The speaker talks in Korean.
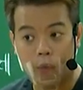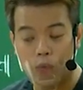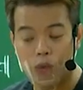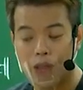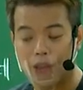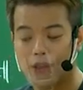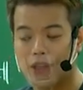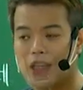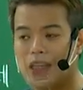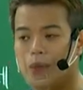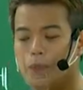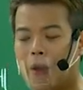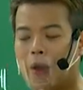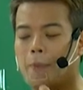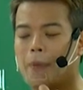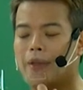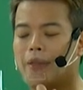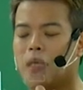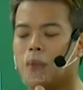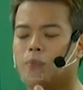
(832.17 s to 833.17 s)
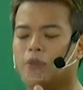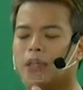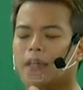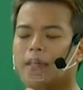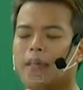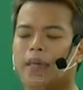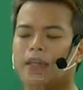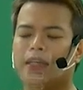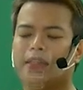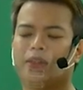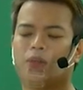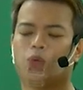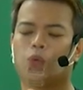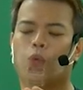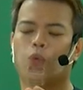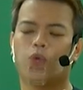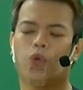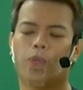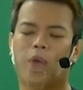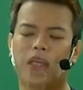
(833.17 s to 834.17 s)
우리가 차를 100만 대 무상 AS
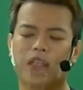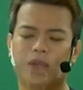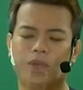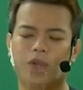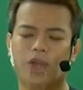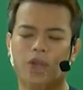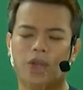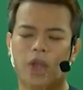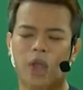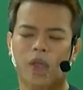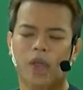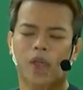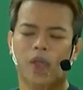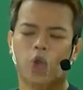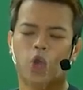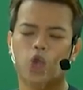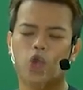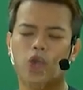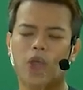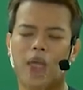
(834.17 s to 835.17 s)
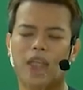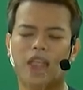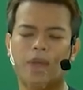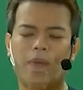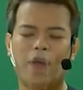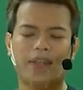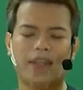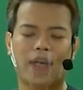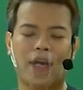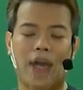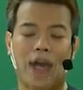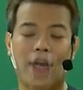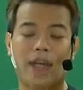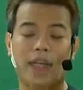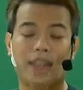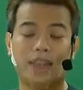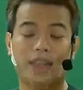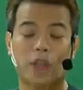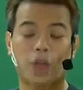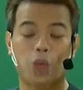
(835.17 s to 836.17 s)
조건으로 팔았으면 그 중에 한 200대가
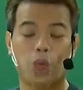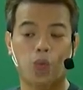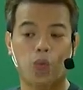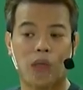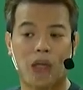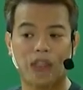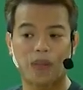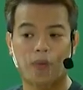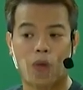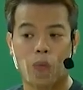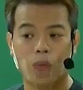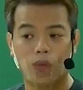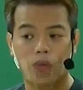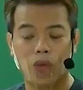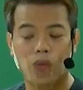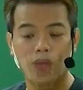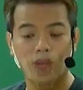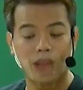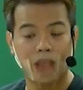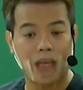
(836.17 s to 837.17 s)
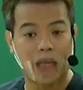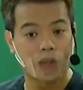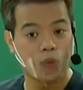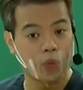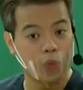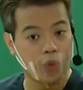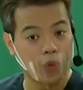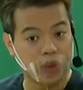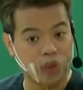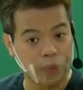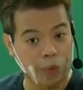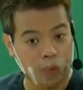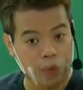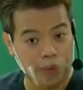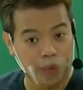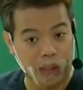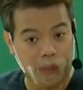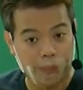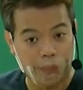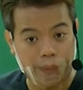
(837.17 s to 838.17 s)
AS가 들어오긴 하지만 어떤 차가 들어올지
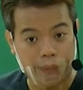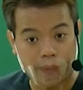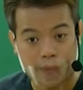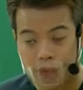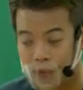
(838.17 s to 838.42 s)
모른다고요.